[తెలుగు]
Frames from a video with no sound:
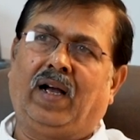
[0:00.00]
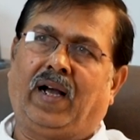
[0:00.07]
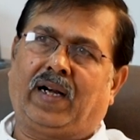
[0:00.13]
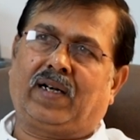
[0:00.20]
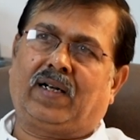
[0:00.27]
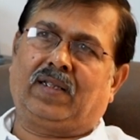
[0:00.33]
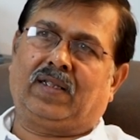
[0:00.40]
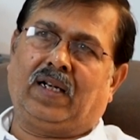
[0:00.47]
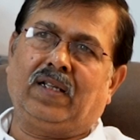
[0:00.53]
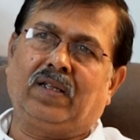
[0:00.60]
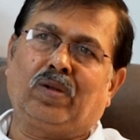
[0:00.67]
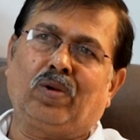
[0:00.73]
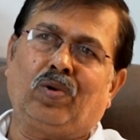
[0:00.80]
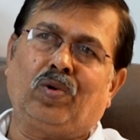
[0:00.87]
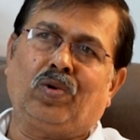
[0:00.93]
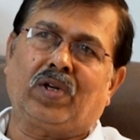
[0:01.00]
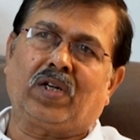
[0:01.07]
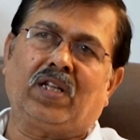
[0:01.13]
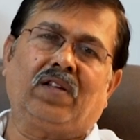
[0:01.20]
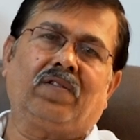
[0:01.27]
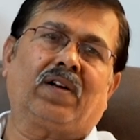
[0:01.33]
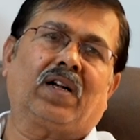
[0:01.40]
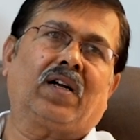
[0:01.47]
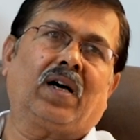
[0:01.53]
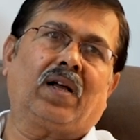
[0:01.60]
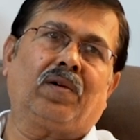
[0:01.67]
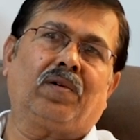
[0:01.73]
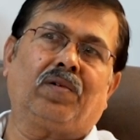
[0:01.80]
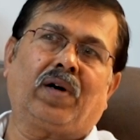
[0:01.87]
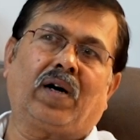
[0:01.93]
అక్కడ దళితులు కింది
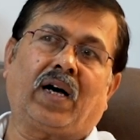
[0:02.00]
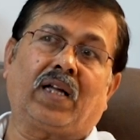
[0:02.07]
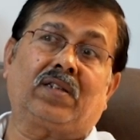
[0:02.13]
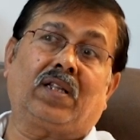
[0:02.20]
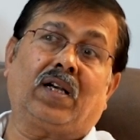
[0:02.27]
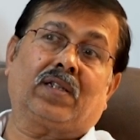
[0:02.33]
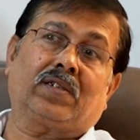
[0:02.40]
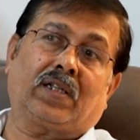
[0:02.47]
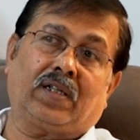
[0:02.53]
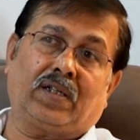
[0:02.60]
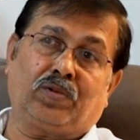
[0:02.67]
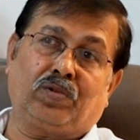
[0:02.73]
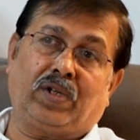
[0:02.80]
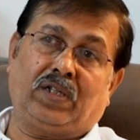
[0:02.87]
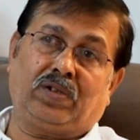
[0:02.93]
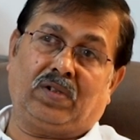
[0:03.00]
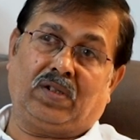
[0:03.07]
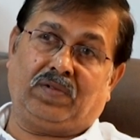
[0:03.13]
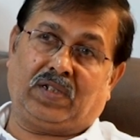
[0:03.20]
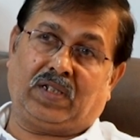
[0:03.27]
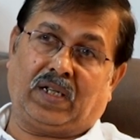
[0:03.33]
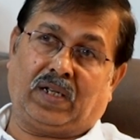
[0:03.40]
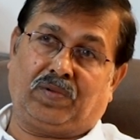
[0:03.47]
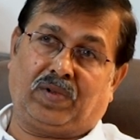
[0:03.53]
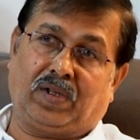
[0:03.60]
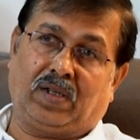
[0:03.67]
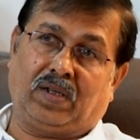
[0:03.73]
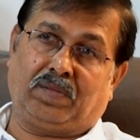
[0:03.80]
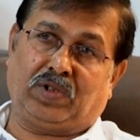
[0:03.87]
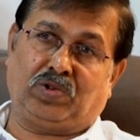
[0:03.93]
వర్గాలు అత్యాచారానికి గురవుతున్న విషయాలు కూడా
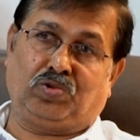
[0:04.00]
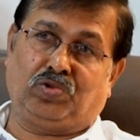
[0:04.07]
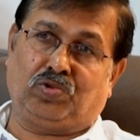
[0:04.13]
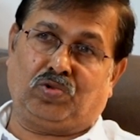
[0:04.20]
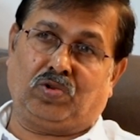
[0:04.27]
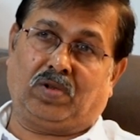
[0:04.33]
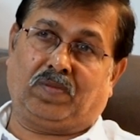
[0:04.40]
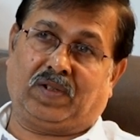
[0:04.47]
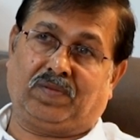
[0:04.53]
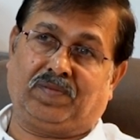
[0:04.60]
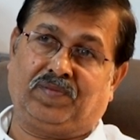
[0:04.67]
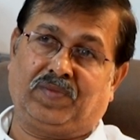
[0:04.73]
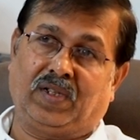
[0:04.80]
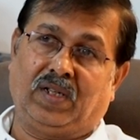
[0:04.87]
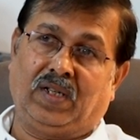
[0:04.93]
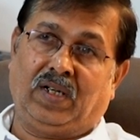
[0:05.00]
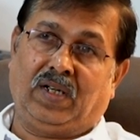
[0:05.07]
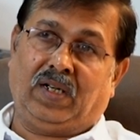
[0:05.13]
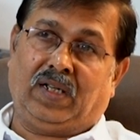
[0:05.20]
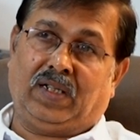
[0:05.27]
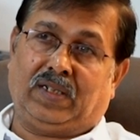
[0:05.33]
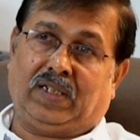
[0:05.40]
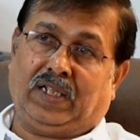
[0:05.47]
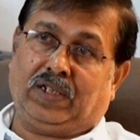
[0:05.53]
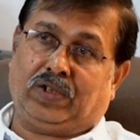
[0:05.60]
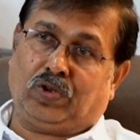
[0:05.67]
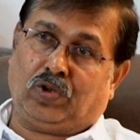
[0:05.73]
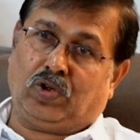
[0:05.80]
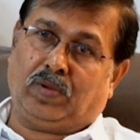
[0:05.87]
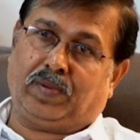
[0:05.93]
మనం చూస్తున్నాం మనం
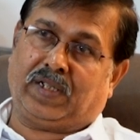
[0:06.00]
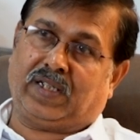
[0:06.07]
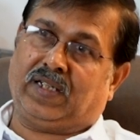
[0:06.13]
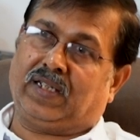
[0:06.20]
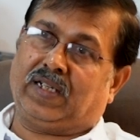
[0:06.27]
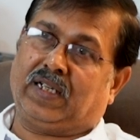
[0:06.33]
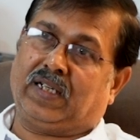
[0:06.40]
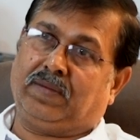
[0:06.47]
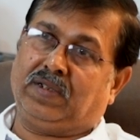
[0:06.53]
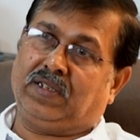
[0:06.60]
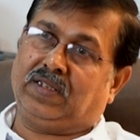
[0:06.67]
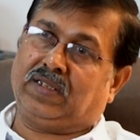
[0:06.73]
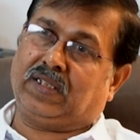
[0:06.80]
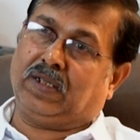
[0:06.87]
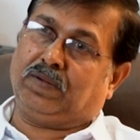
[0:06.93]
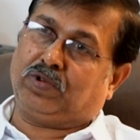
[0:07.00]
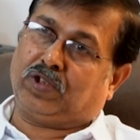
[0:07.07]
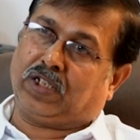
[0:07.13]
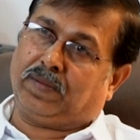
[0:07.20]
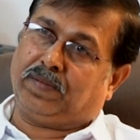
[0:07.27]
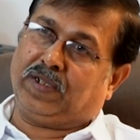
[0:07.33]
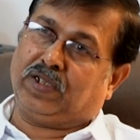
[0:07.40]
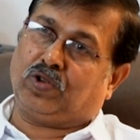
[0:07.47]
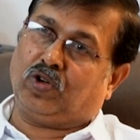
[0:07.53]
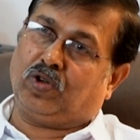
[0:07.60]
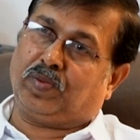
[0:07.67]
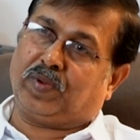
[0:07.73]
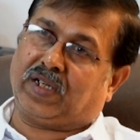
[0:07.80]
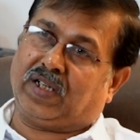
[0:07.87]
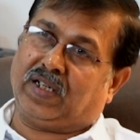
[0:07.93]
దేశం లోపల కనుక గమనిస్తే ఉత్తరప్రదేశ్
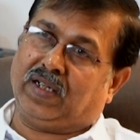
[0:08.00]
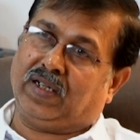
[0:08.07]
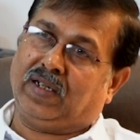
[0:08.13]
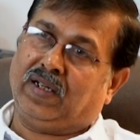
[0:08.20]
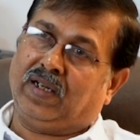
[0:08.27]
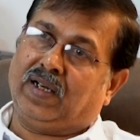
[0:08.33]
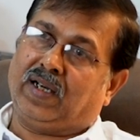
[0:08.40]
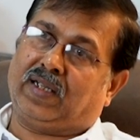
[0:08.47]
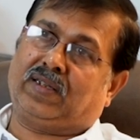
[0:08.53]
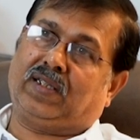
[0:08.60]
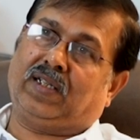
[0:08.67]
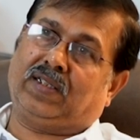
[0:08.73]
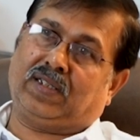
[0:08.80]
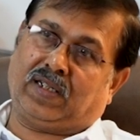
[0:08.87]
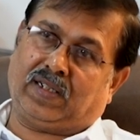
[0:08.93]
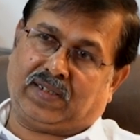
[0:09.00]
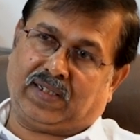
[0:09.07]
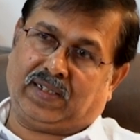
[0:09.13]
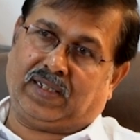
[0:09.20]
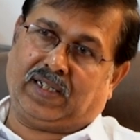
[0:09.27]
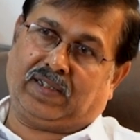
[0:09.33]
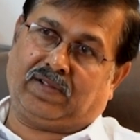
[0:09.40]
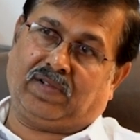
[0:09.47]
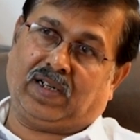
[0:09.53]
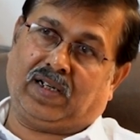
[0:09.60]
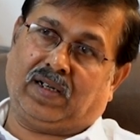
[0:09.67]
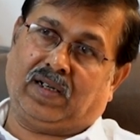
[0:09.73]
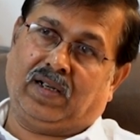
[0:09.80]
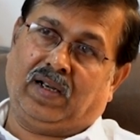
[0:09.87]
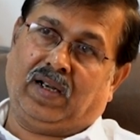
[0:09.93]
లోపటనే అత్యాచారాల సంఖ్య ఎక్కువ
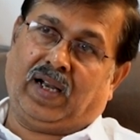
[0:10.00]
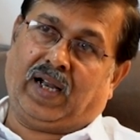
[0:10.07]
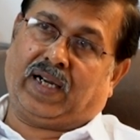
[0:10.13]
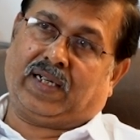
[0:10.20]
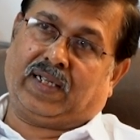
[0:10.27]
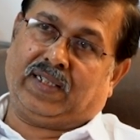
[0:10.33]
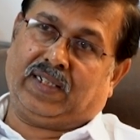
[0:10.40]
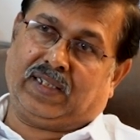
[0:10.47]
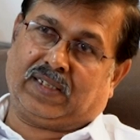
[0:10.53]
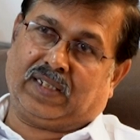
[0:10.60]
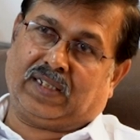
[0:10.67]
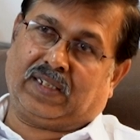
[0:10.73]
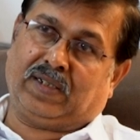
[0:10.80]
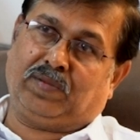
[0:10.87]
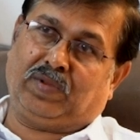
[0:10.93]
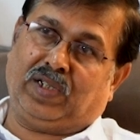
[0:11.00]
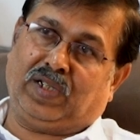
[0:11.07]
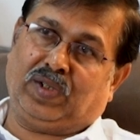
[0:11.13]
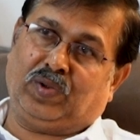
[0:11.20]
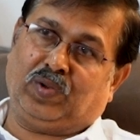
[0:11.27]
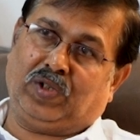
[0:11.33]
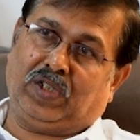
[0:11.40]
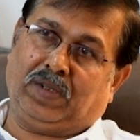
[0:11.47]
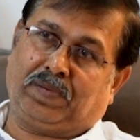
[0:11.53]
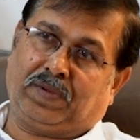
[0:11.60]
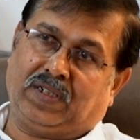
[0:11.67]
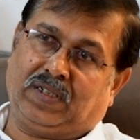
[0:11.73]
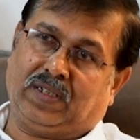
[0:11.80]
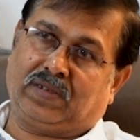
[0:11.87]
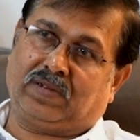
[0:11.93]
అక్కడ ఏ చట్టం లేదు ఏ
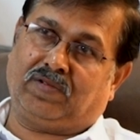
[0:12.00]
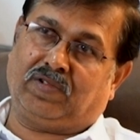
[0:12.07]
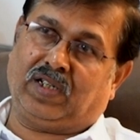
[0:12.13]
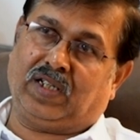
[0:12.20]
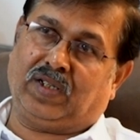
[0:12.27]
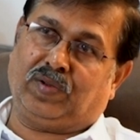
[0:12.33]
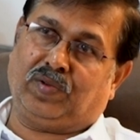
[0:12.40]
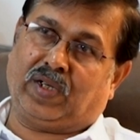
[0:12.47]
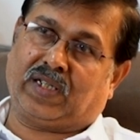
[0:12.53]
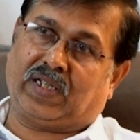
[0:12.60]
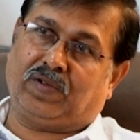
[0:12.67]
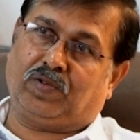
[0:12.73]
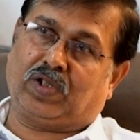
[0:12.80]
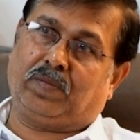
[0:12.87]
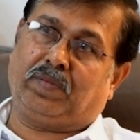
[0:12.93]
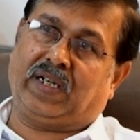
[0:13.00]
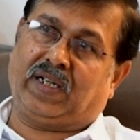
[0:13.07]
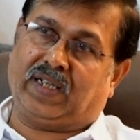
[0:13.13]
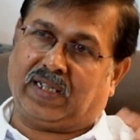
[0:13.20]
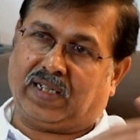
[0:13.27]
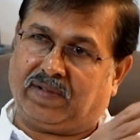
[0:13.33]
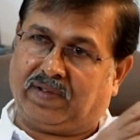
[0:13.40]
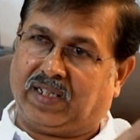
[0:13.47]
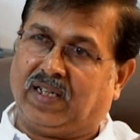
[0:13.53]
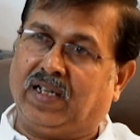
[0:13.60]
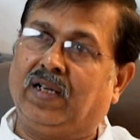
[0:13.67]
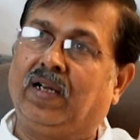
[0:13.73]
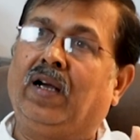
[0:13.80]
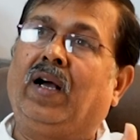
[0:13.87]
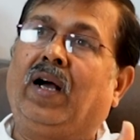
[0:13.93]
ప్రజాస్వామ్యం లేదు అక్కడ ఒక భయంకరమైన
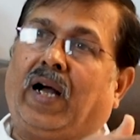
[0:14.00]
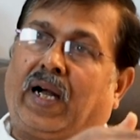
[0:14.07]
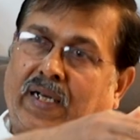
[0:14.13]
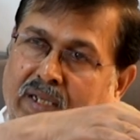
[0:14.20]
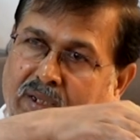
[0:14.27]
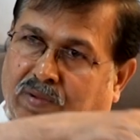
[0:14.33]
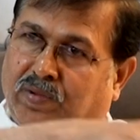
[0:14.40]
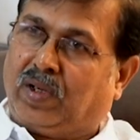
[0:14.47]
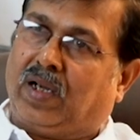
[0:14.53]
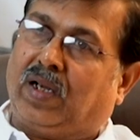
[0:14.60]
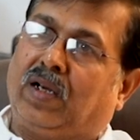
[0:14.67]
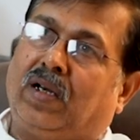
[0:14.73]
అగ్రకుల